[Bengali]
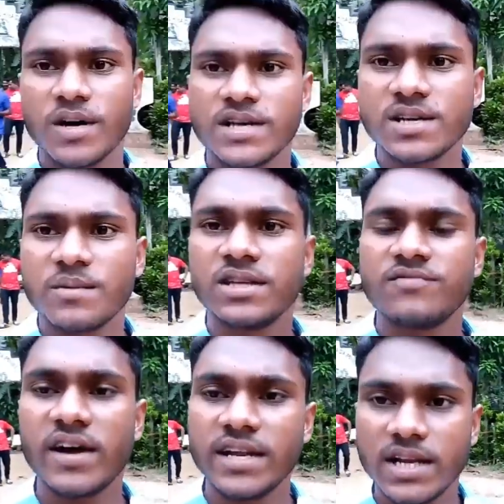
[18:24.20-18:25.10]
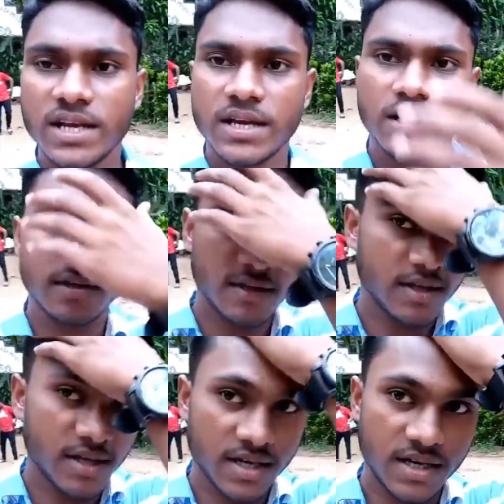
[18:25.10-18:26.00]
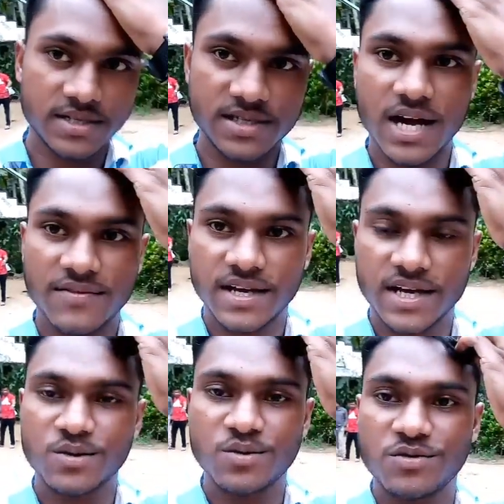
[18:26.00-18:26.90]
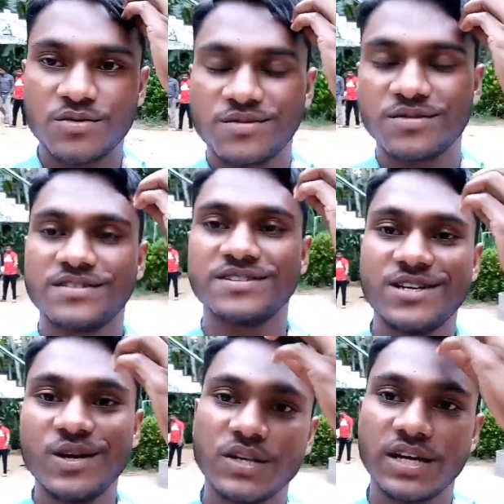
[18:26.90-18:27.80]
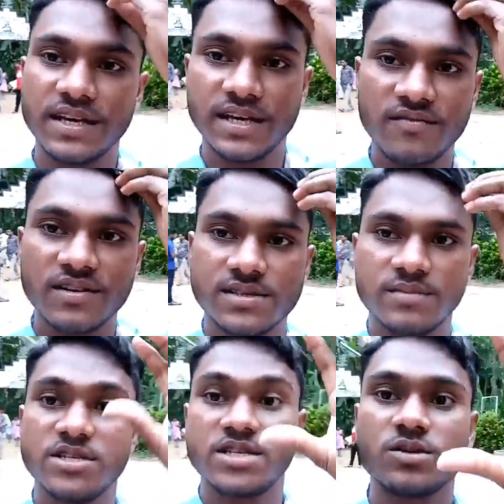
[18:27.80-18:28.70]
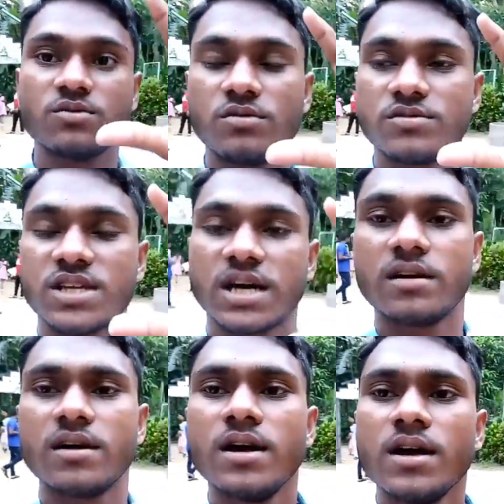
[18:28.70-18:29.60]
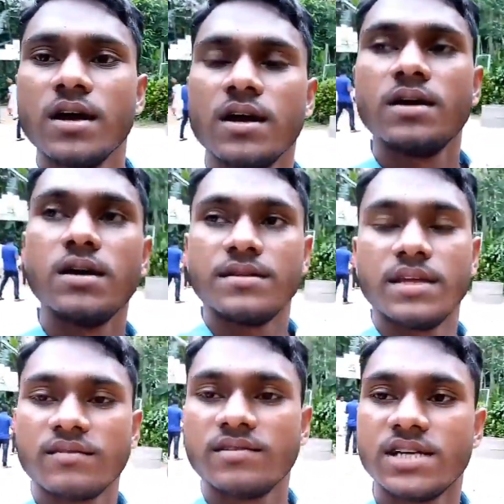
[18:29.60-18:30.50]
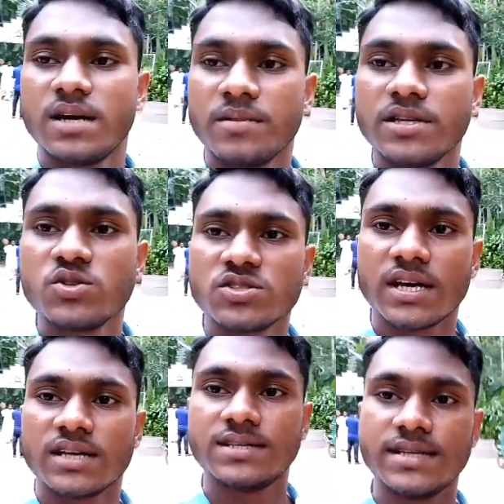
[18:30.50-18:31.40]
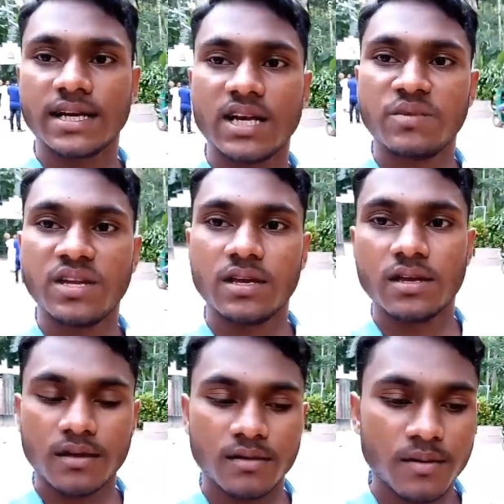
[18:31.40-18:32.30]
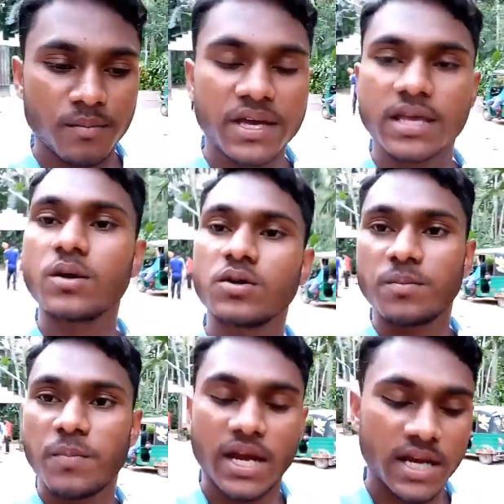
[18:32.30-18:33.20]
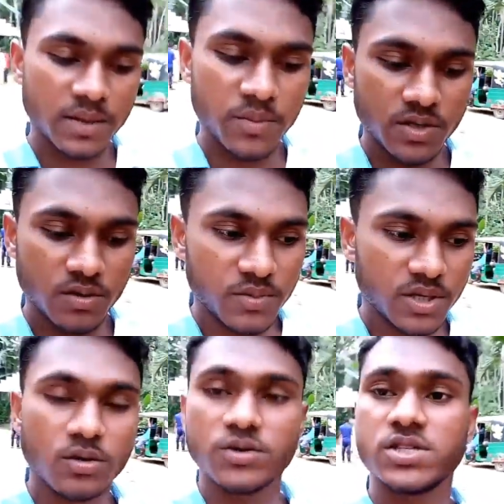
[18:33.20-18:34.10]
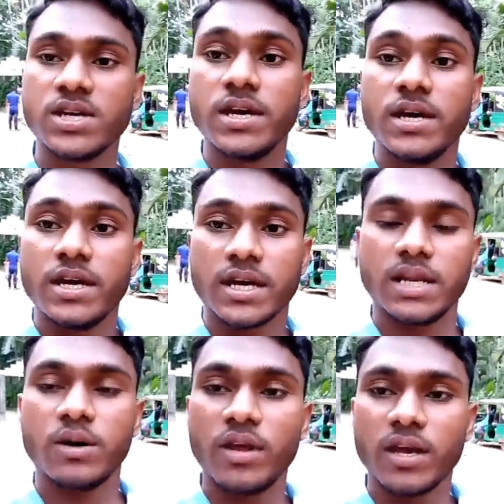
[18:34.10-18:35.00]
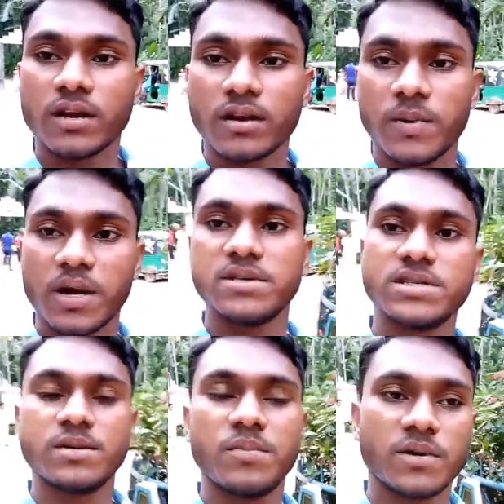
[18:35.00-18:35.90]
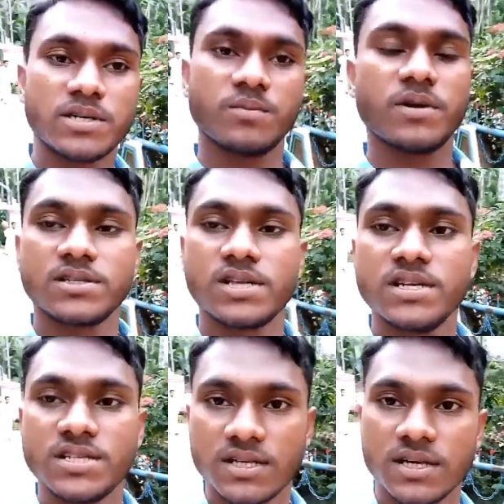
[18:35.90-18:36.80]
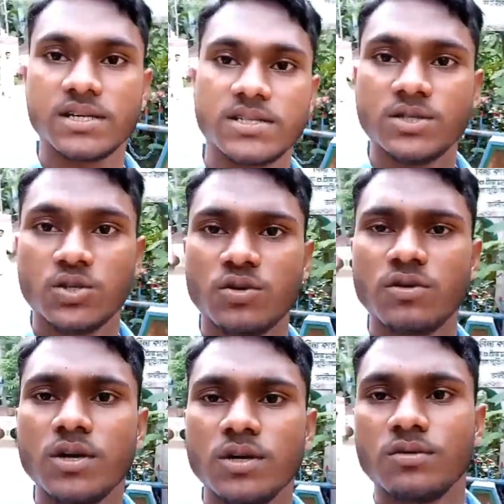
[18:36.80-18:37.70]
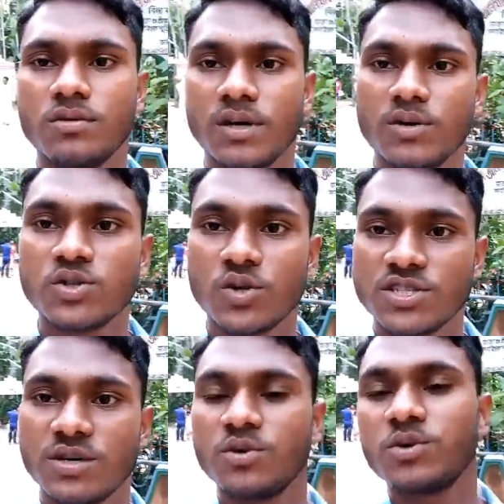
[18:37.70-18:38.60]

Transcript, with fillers: গাইজ আমাদের ফাইনালি এখানে যা দেখানোর ছিল তা দেখিয়ে ফেলছি বিশেষগুলো স্থান দেখে ফেলছি আর কিছু স্থান আছে যেখানে আমি মেকিং করতে পারি নাই ভিডিও বিকজ এখানে অনেক প্রাইভেসির ব্যাপার স্যাপার আছে আর নিষেধাজ্ঞা আছে এই জন্য তো এখন চলে যাব